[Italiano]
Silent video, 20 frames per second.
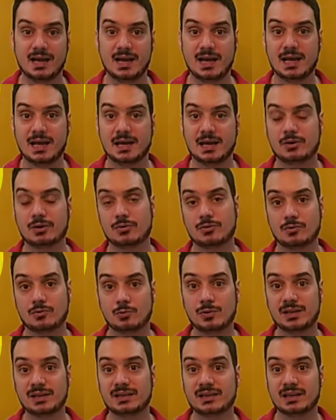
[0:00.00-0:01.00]
Ecco,
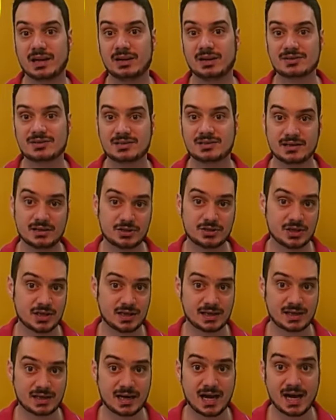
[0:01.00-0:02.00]
quindi la nostra
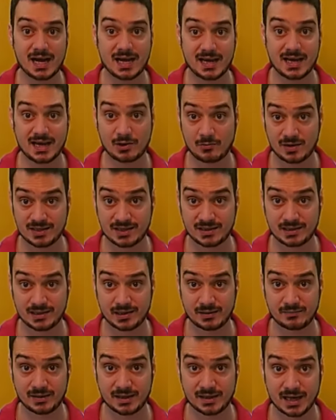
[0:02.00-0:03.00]
ricerca è quasi
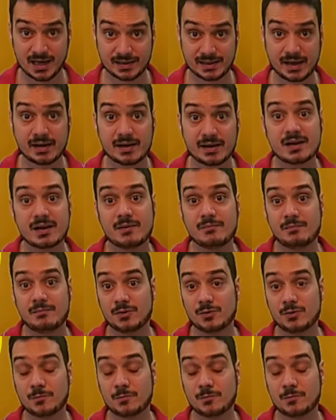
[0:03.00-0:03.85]
terminata, ma